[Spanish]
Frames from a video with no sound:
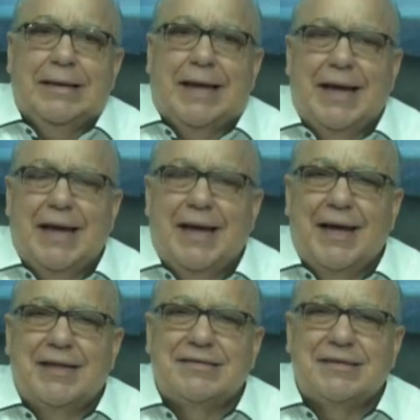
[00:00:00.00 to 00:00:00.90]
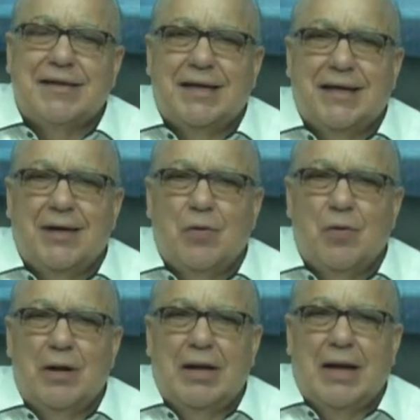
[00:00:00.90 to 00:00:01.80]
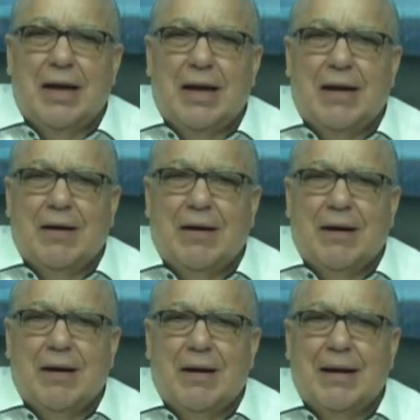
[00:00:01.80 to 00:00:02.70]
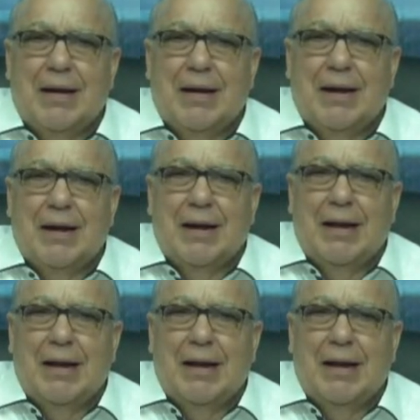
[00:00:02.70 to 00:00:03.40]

que es eh, la, eh,